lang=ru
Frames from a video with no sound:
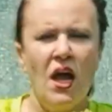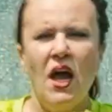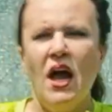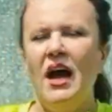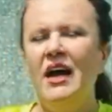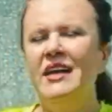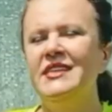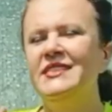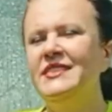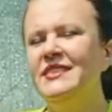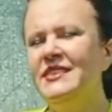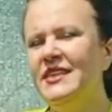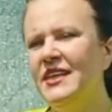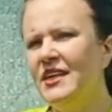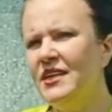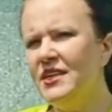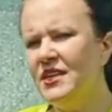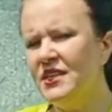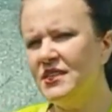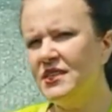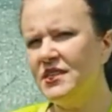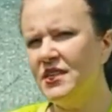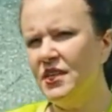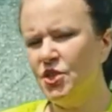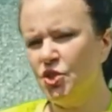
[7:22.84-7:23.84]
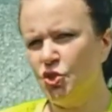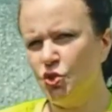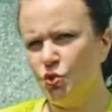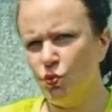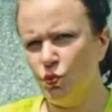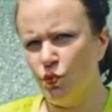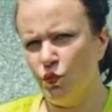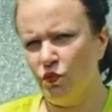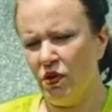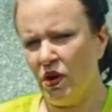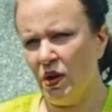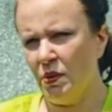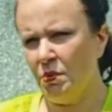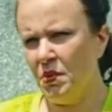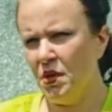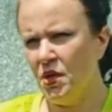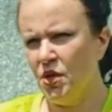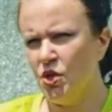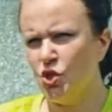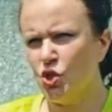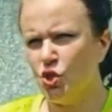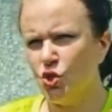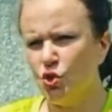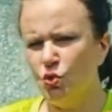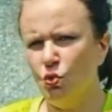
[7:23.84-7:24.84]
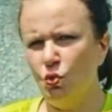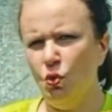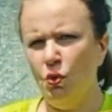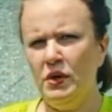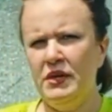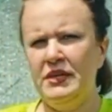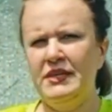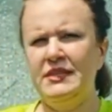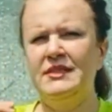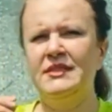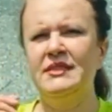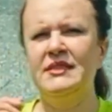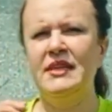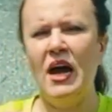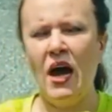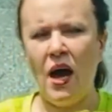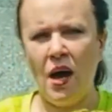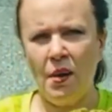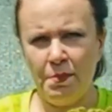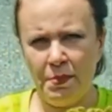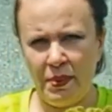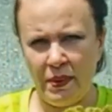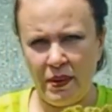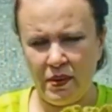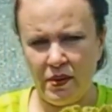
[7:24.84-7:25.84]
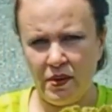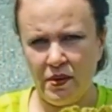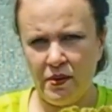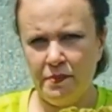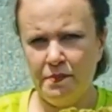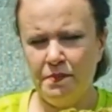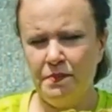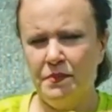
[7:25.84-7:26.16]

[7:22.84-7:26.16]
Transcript: Отдельно скажу вам, что запах